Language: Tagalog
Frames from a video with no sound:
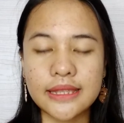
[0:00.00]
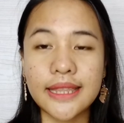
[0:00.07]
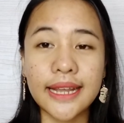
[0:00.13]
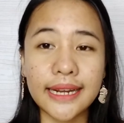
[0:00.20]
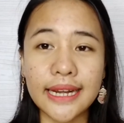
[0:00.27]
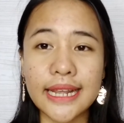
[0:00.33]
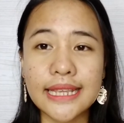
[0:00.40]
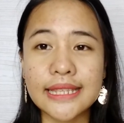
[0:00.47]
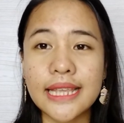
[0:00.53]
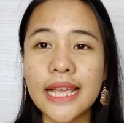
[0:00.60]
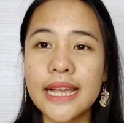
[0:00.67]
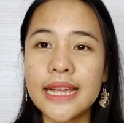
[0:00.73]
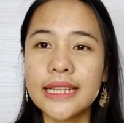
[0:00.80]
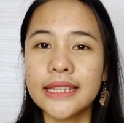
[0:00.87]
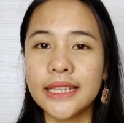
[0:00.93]
necklace
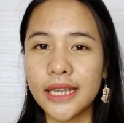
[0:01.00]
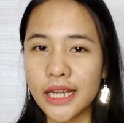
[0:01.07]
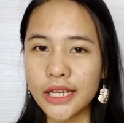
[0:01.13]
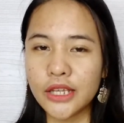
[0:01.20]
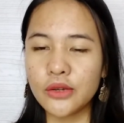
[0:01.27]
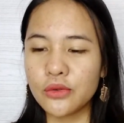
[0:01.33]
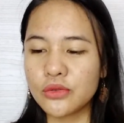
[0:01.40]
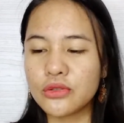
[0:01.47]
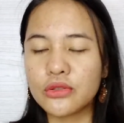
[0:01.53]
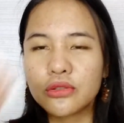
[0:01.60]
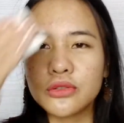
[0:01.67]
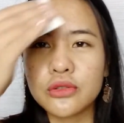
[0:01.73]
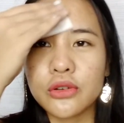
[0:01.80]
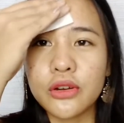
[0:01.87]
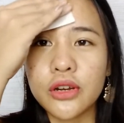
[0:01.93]
na lagi kong
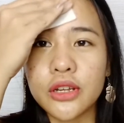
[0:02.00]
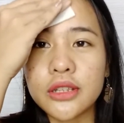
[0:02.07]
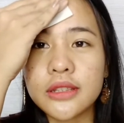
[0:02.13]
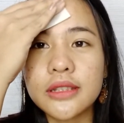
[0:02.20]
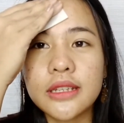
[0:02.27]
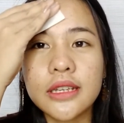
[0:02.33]
suot-suot.